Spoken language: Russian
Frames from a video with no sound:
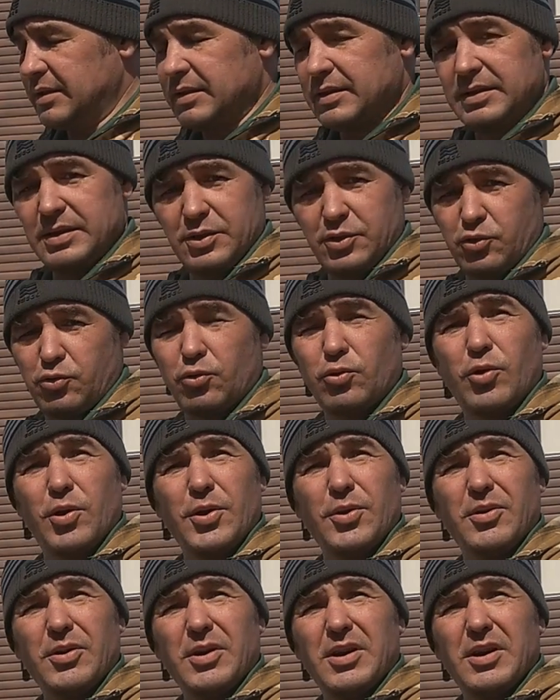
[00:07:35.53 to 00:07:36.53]
не
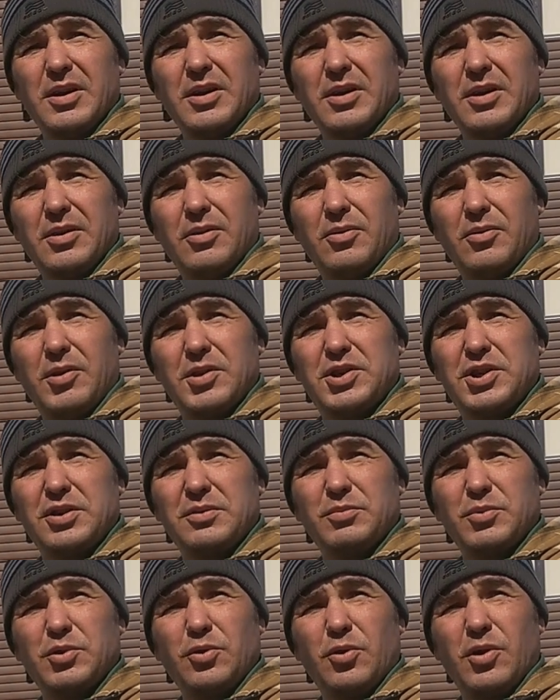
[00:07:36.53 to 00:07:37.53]
скрою,
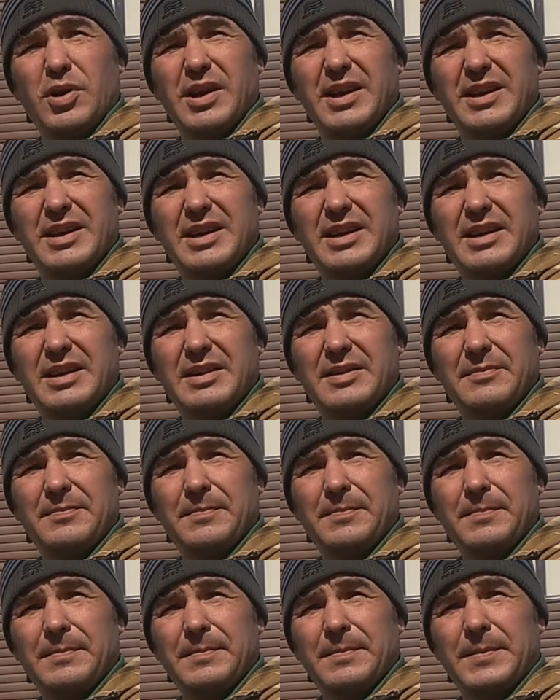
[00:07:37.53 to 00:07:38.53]
очень многое,
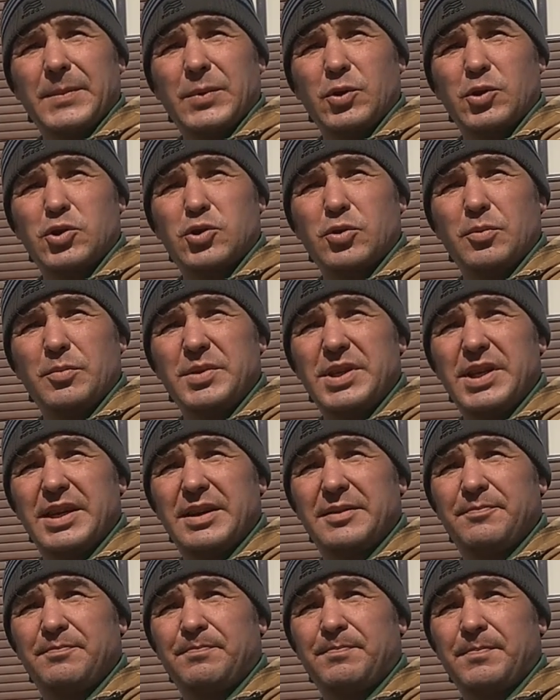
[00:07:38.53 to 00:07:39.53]
то, что
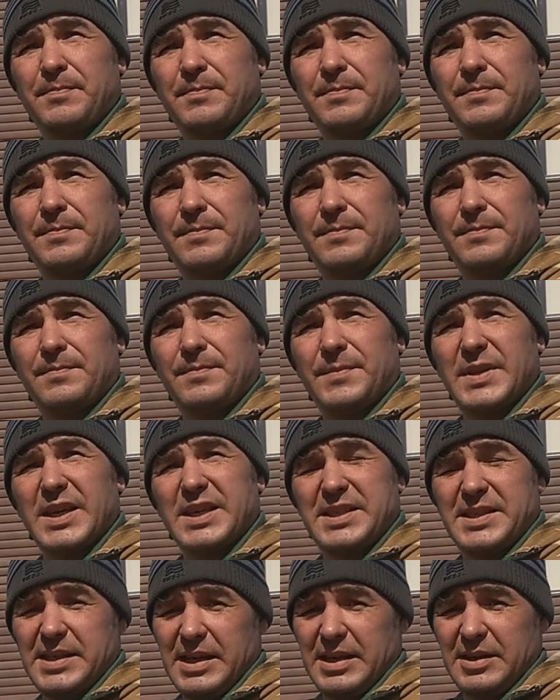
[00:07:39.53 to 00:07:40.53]
мне
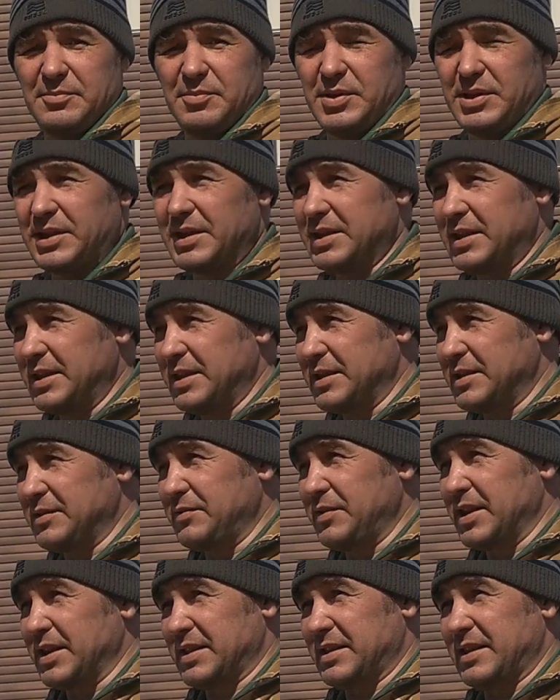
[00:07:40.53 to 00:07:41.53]
доселе было
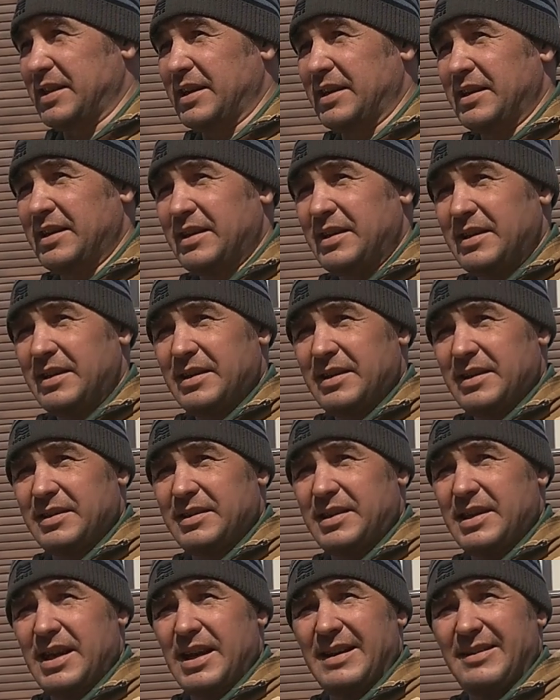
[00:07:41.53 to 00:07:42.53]
неизвестно,
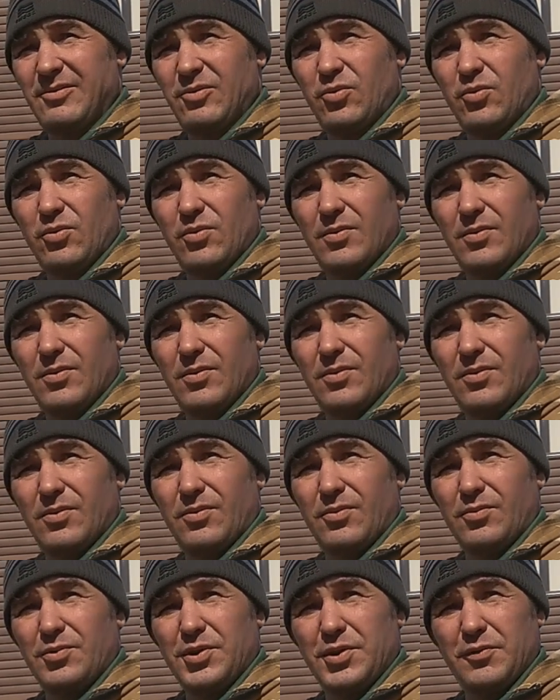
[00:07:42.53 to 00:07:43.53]
я
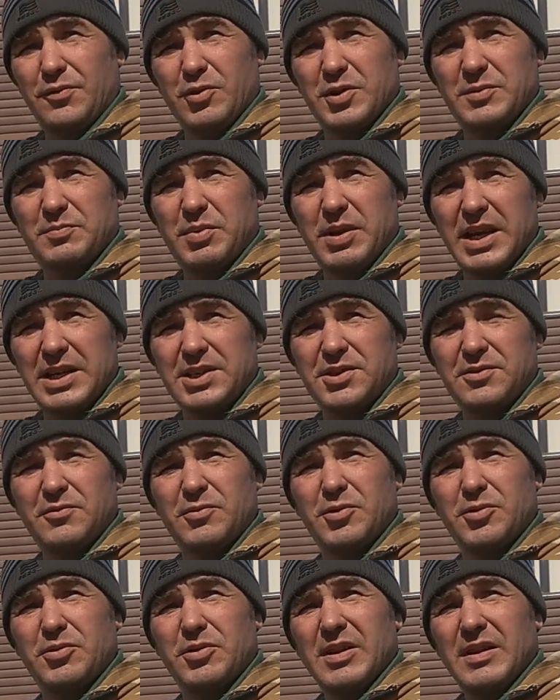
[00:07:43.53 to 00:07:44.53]
у него
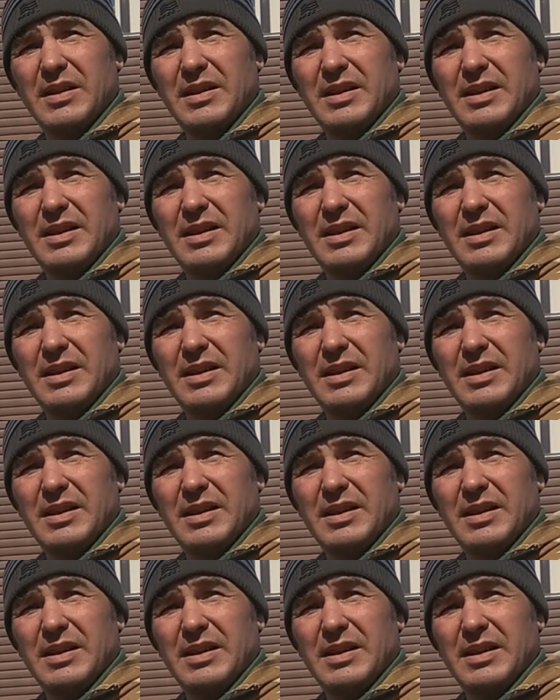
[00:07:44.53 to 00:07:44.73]
спрашиваю,